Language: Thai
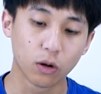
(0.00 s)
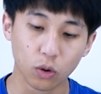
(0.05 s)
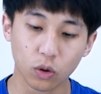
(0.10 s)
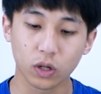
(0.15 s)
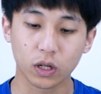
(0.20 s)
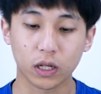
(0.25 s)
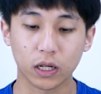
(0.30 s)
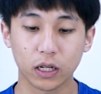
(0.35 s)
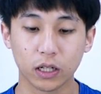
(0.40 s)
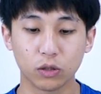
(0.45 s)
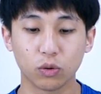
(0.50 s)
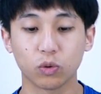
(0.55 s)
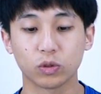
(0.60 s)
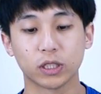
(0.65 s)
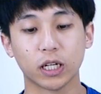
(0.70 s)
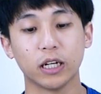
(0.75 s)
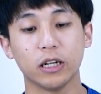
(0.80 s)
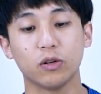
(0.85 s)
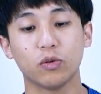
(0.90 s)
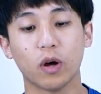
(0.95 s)
รุ่นหรือถูก
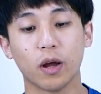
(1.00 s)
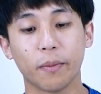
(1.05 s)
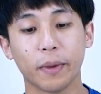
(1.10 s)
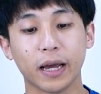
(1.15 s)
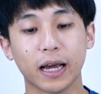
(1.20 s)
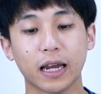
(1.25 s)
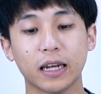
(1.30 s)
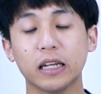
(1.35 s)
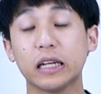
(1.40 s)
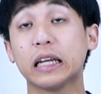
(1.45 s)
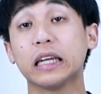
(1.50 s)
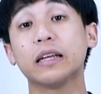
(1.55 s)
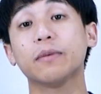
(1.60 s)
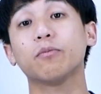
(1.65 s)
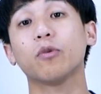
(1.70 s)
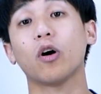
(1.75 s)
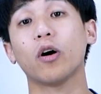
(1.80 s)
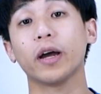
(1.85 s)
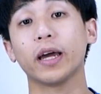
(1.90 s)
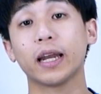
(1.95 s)
ชนิดด้วยไม่งั้นนี่เรี
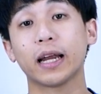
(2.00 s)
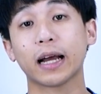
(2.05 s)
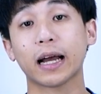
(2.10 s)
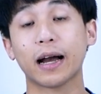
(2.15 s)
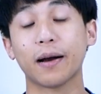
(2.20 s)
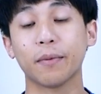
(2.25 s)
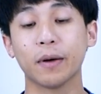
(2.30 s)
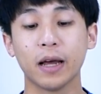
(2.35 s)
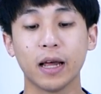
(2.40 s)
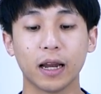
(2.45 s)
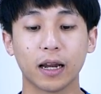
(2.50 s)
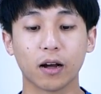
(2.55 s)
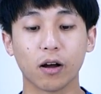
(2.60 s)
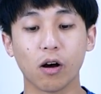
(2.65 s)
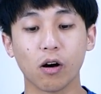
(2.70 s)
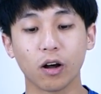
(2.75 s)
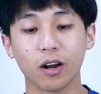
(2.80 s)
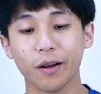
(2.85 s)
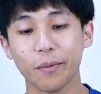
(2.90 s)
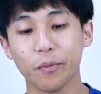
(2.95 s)
ยบร้อยนะครับแล้ว
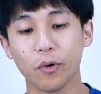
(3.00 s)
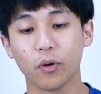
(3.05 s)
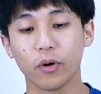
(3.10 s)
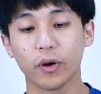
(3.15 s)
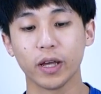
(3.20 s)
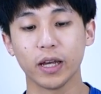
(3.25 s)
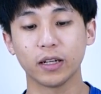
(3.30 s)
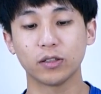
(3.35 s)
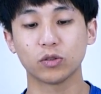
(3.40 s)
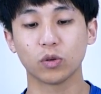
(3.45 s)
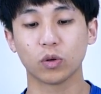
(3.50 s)
เขาก็ระบุอีก